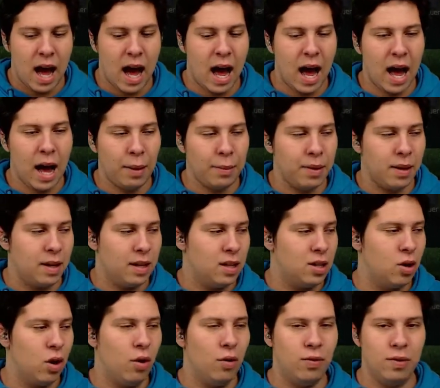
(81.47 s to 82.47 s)
aber
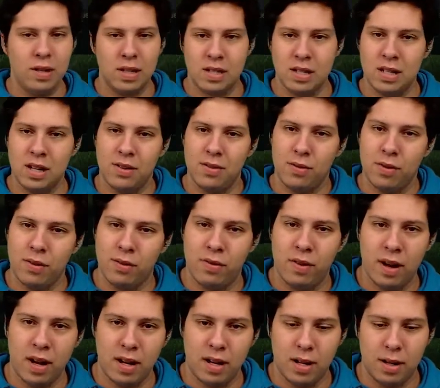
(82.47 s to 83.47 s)
ich hoffe, dass ich auf jeden
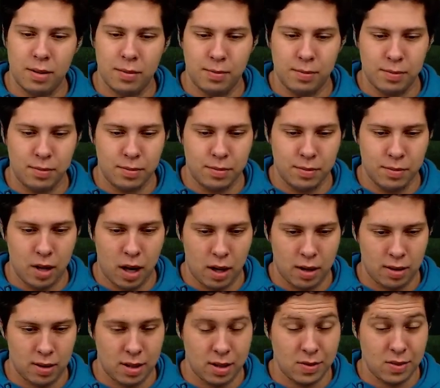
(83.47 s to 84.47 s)
Fall, ähm, ja,
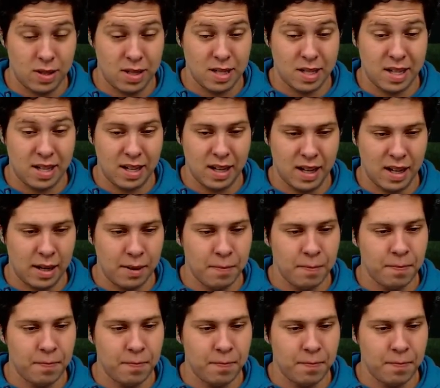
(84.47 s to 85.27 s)
dass wir das hinkriegen.